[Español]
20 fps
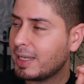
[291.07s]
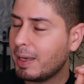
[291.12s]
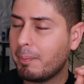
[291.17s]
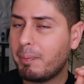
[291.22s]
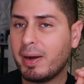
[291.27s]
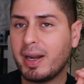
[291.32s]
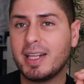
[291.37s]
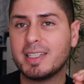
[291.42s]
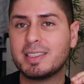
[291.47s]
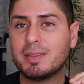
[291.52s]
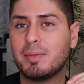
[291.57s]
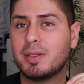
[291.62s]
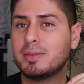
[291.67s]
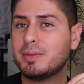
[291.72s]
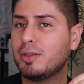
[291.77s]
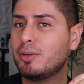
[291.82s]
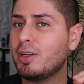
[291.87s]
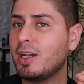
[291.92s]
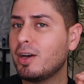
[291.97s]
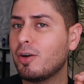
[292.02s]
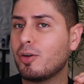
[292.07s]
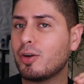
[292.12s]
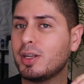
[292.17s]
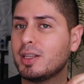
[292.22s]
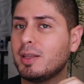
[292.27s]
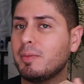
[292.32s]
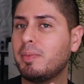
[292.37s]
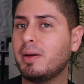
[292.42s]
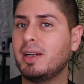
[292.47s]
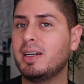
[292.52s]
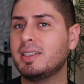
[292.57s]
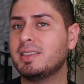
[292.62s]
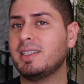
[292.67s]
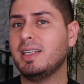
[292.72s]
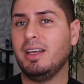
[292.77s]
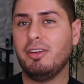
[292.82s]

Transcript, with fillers: que parece más bien una gorrita para irse